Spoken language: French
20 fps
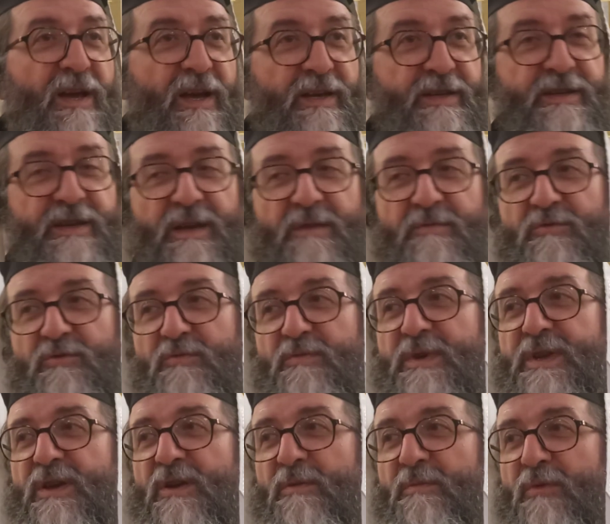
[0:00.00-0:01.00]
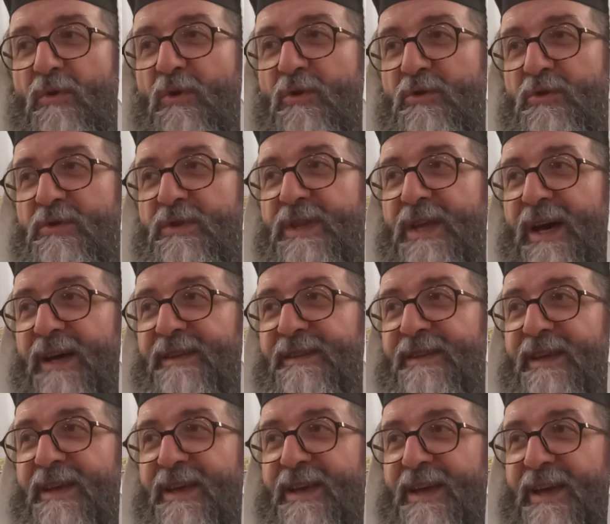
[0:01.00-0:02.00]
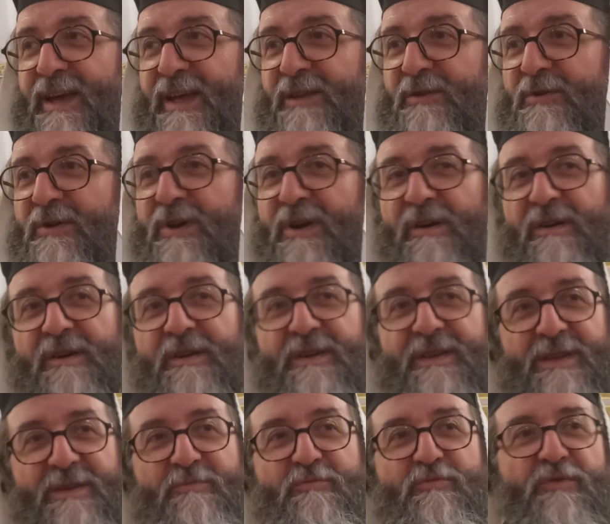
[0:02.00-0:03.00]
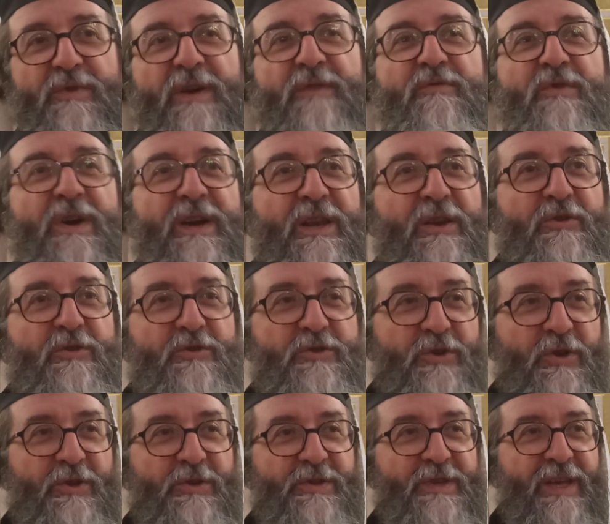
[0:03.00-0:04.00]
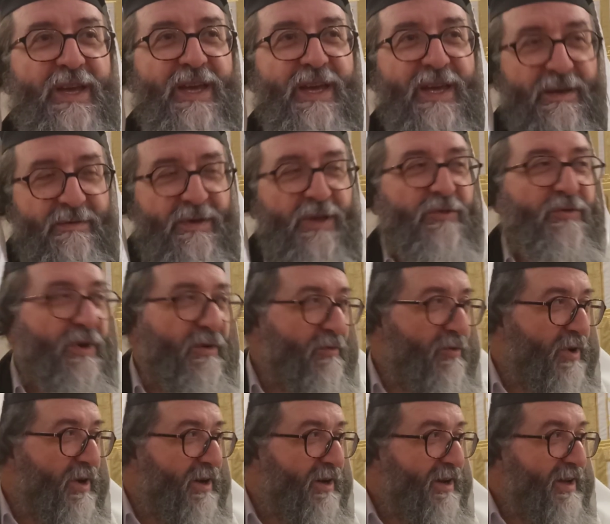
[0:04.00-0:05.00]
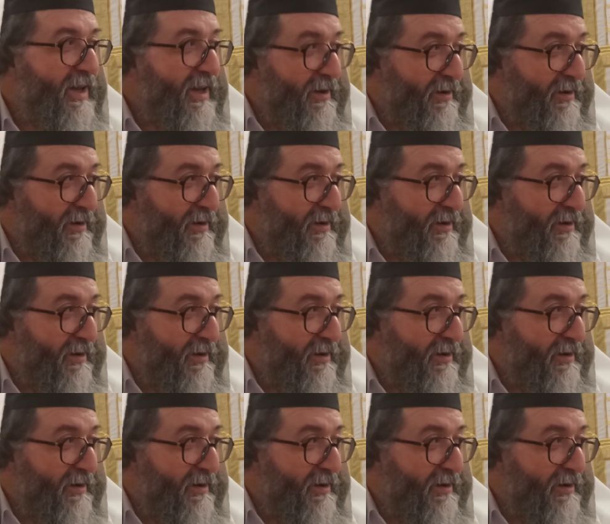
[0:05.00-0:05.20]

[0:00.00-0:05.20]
Hashem n'oublie aucune date, et donc quand il peut avoir quelque chose, rien eh doit avoir.